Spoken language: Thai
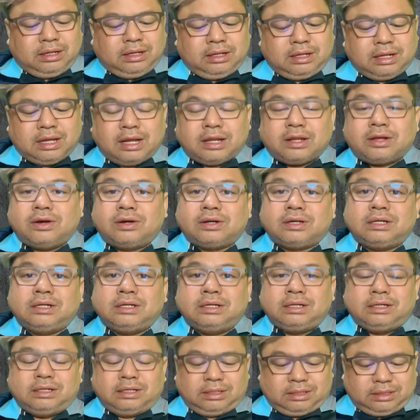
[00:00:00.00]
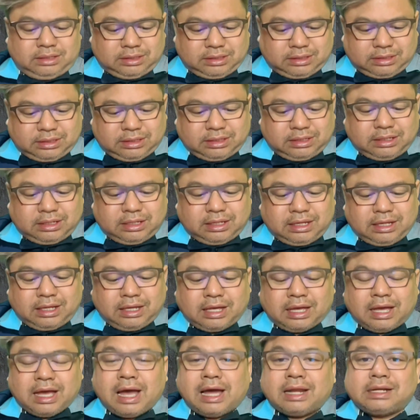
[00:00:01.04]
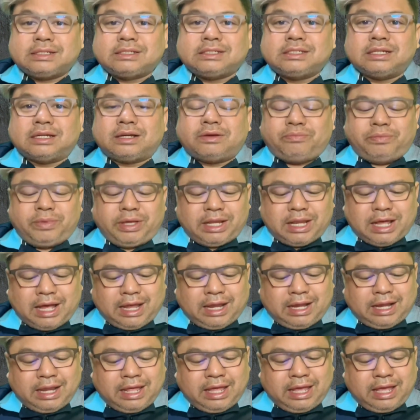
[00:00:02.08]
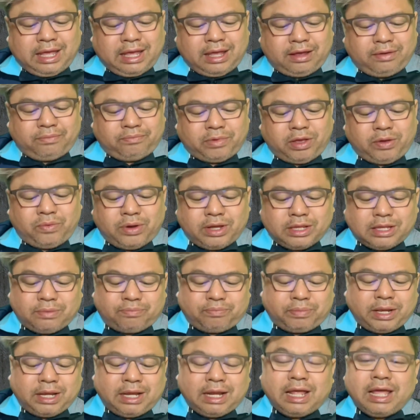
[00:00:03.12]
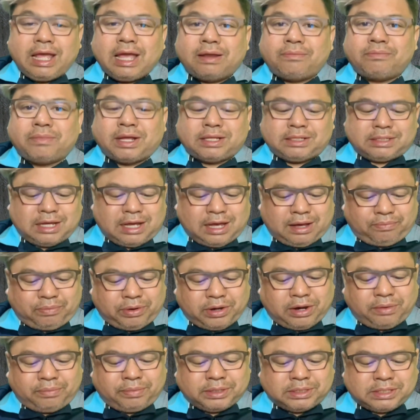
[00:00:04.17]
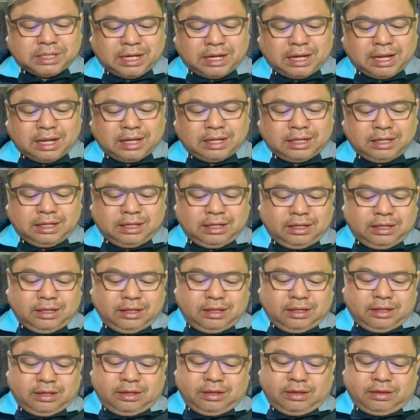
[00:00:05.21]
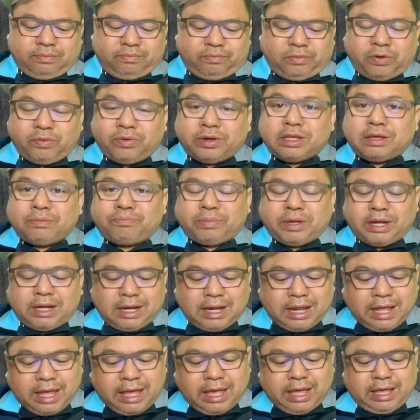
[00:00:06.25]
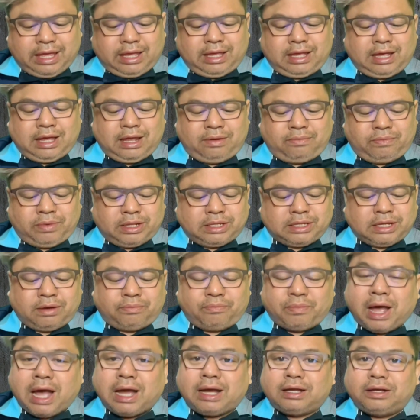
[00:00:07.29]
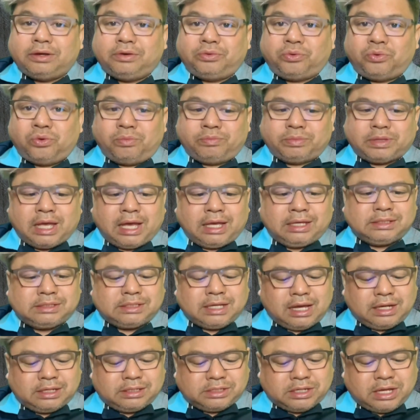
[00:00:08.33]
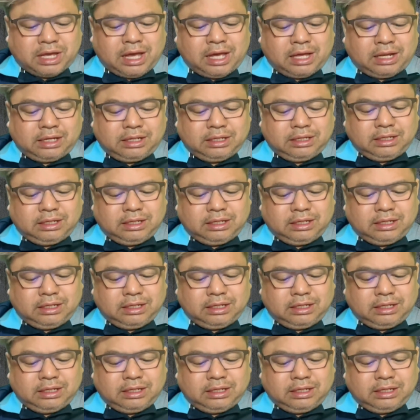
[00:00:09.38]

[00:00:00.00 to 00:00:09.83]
นั่นก็คือการศึกมิหนายเล่ไม่ว่าจะเป็นเล่อันมาจากพลังประชารัฐไม่ว่าจะเป็นเล่อันมาจากพรรครวมไทยสร้างชาติ